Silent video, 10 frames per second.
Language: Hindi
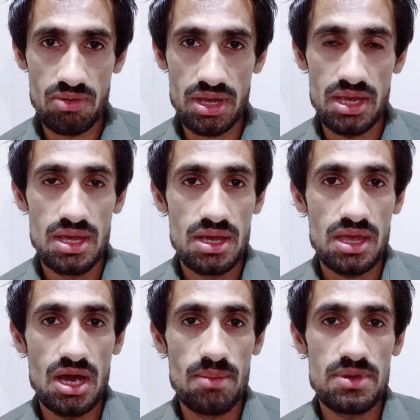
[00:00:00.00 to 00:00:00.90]
होंगे
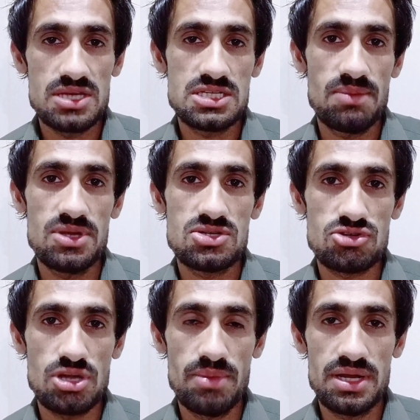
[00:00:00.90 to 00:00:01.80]
कि हम किसी भी
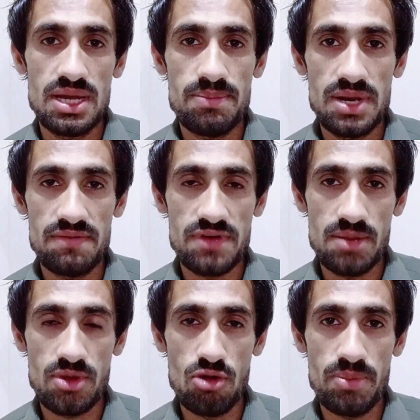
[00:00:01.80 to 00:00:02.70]
सोशल मीडिया
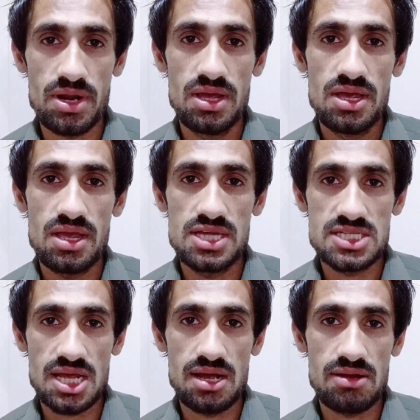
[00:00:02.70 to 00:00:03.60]
प्लेटफॉर्म के ऊपर
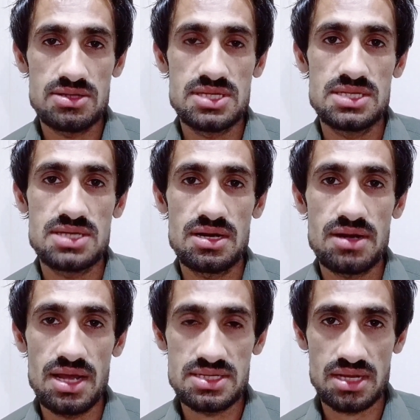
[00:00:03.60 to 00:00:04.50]
किस तरह
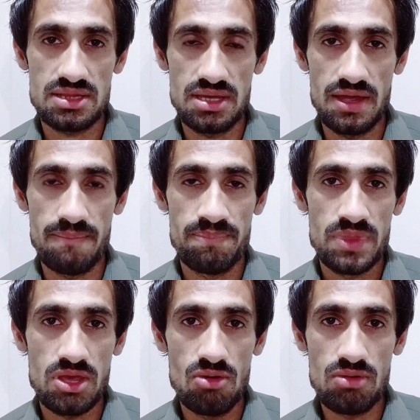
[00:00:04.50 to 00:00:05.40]
कंसिस्टेंट रह सकते हैं
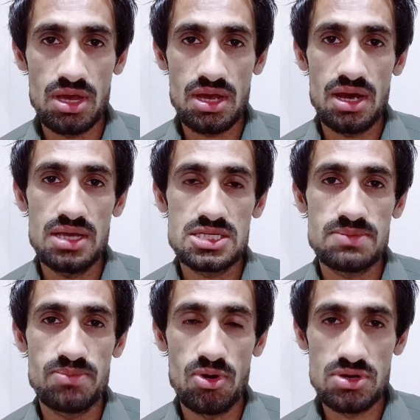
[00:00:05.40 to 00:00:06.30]
क्योंकि
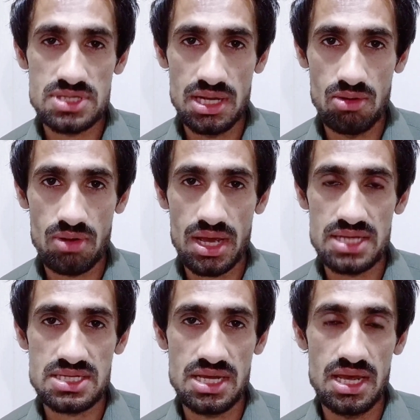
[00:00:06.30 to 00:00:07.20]
गाइस बहुत से लोग
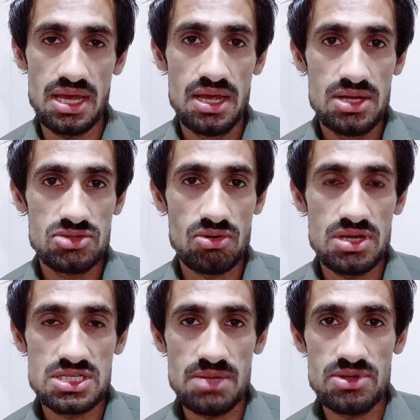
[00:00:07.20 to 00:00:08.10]
ऐसे हैं जो
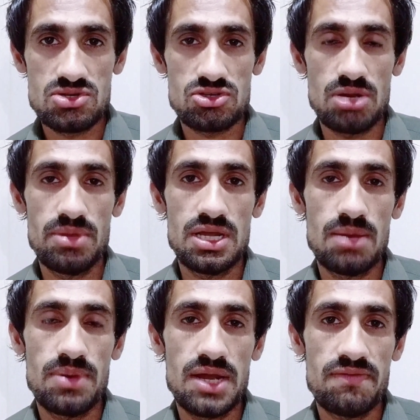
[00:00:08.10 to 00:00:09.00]
किसी भी सोशल
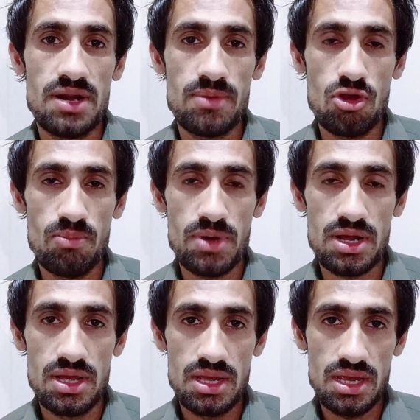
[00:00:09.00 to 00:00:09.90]
मीडिया प्लेटफॉर्म के
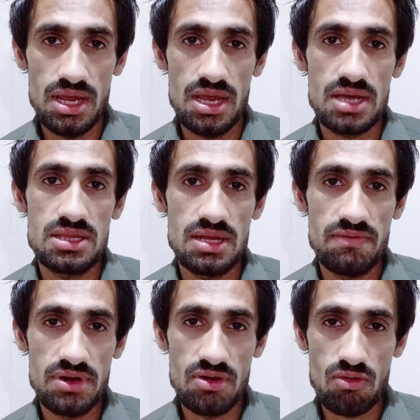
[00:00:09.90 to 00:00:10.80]
ऊपर एक
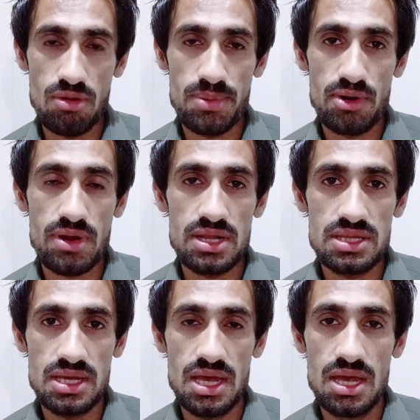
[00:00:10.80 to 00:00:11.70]
दिन वीडियो को अपलोड
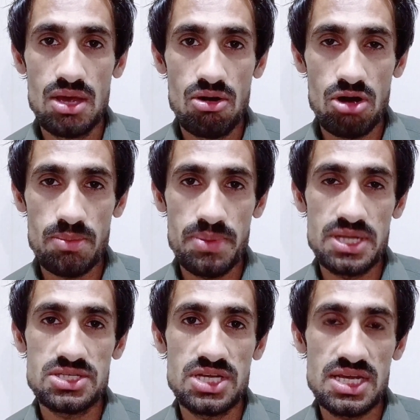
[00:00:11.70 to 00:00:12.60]
करते हैं और
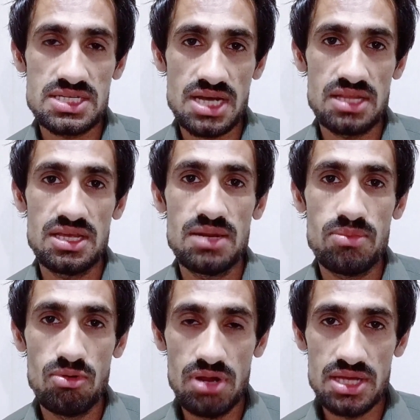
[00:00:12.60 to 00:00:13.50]
फिर छः सात दिन
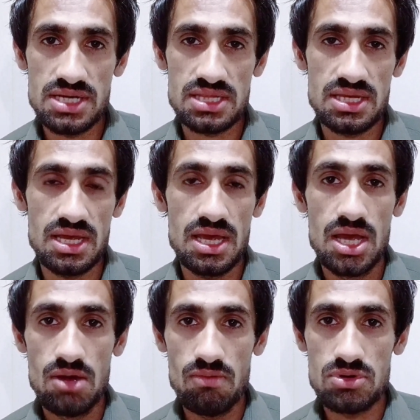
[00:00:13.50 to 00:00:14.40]
भूल ही जाते हैं
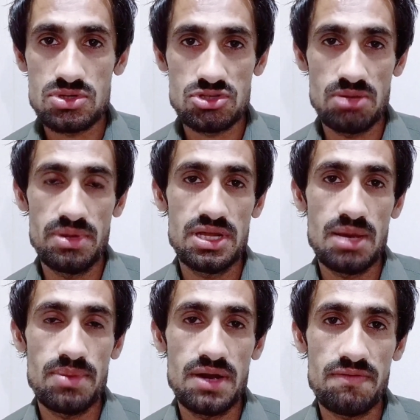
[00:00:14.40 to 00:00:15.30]
वो सोशल
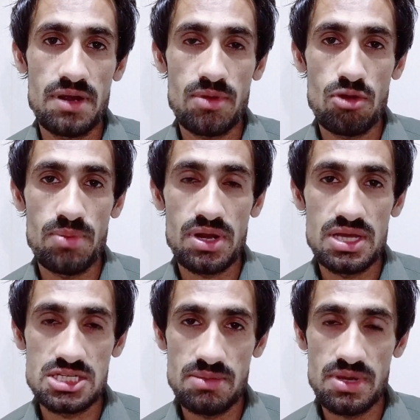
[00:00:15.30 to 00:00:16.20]
मीडिया प्लेटफॉर्म के ऊपर
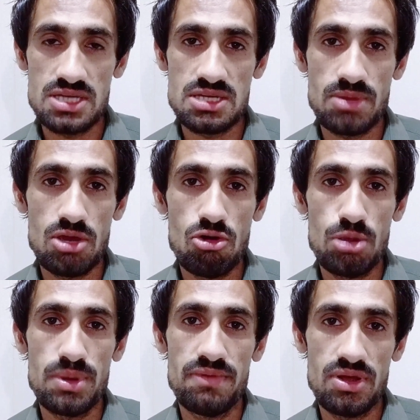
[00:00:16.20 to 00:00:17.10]
किसी भी किस्म की
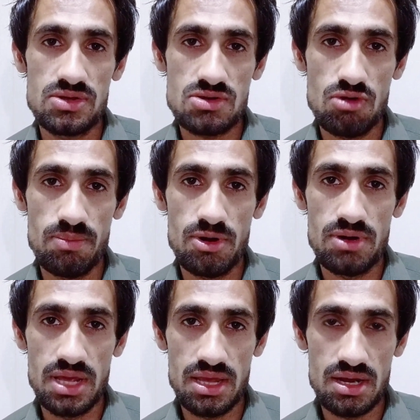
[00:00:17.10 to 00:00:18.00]
कोई भी वीडियोज़ को
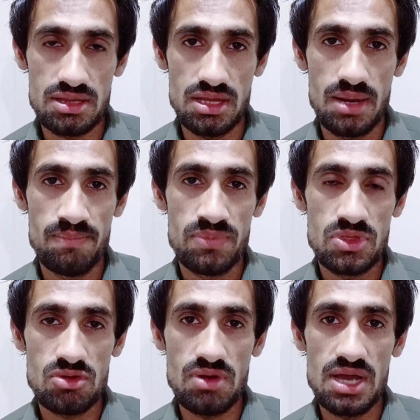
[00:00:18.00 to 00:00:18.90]
अपलोड नहीं करते
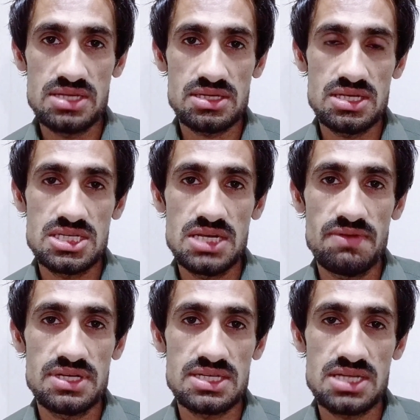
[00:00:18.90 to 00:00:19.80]
तो गाइज़ इसी
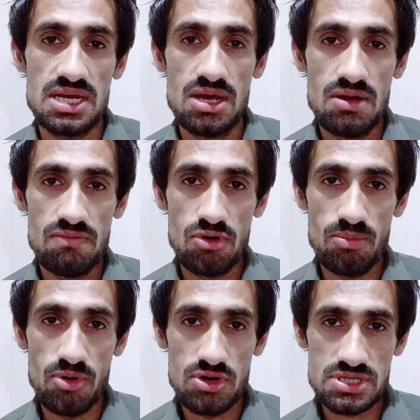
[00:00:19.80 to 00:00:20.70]
वजह से
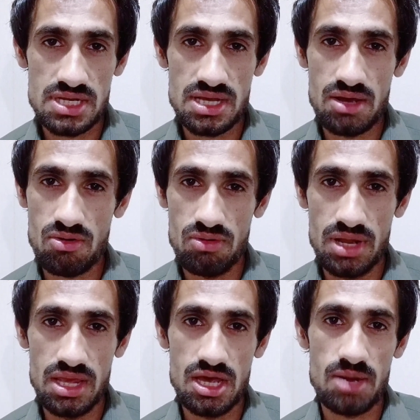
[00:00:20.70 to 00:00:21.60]
वो बहुत ज़्यादा ग्रो
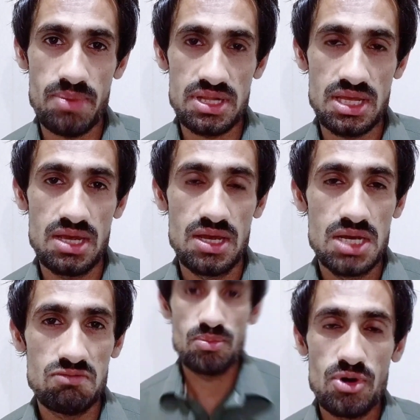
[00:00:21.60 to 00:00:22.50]
नहीं कर पाते
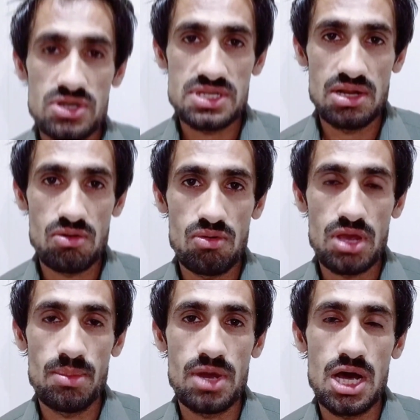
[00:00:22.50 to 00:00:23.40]
वो बहुत से
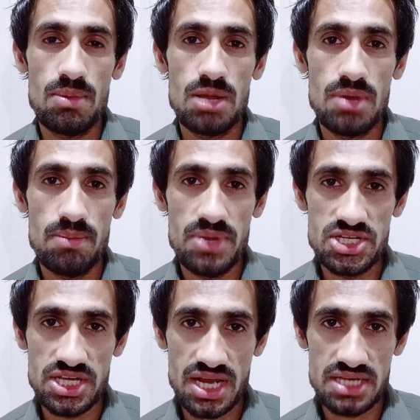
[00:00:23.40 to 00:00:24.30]
लोगों के मुकाबले में
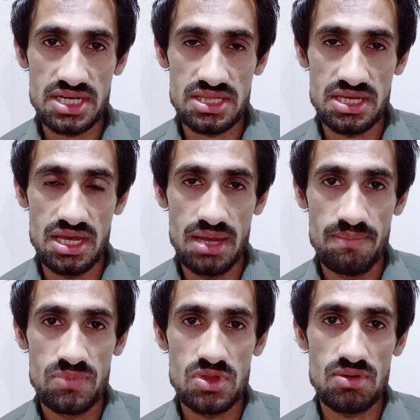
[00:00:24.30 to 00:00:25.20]
पीछे रह जाते
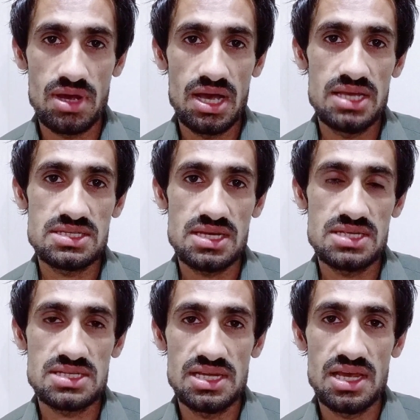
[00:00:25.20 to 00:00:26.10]
हैं तो गाइज़
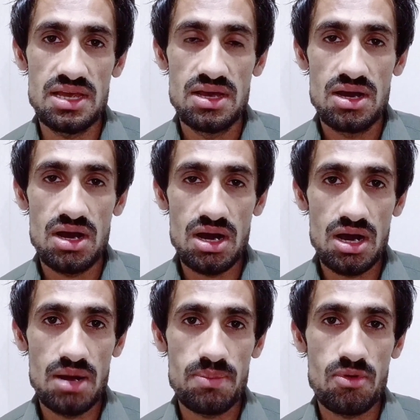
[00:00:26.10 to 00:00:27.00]
इसलिए
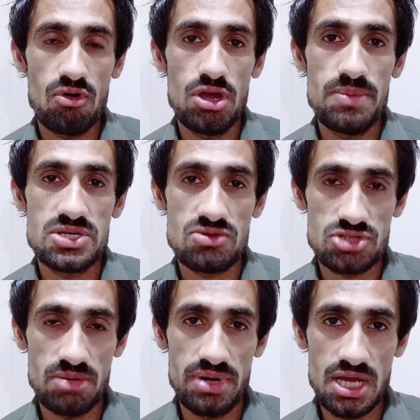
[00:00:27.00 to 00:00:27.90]
आप कोई भी
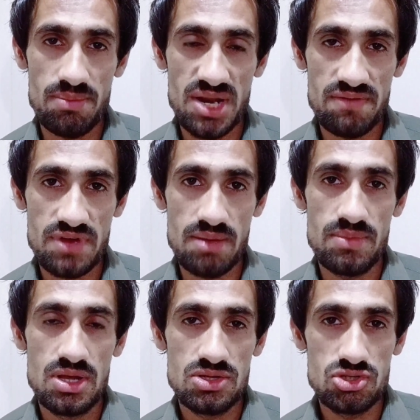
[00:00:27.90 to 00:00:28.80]
सोशल मीडिया
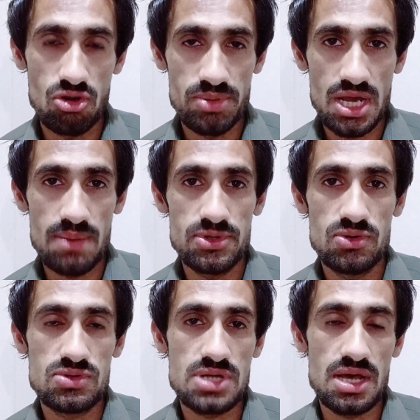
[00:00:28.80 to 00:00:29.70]
प्लेटफार्म जो भी आप
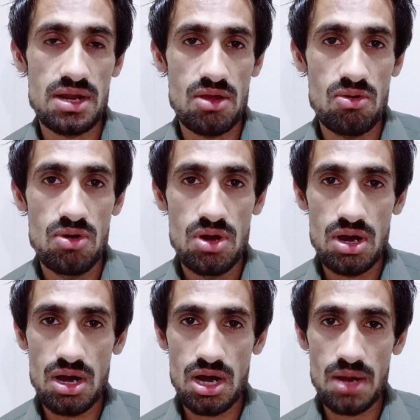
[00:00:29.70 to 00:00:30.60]
यूज़ कर रहे हो
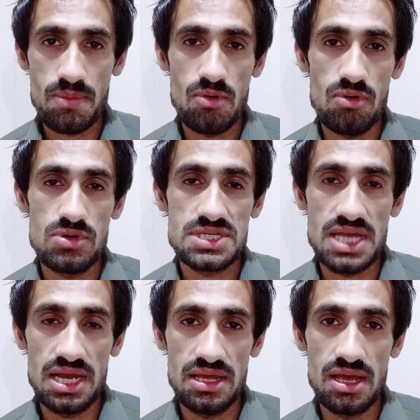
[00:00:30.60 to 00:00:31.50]
आपको
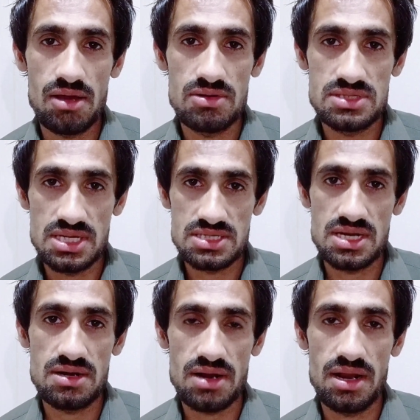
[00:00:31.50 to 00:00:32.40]
इसके लिए
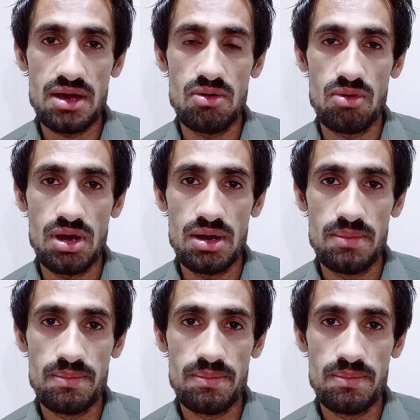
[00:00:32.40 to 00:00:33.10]
कंसिस्टेंट रहना होगा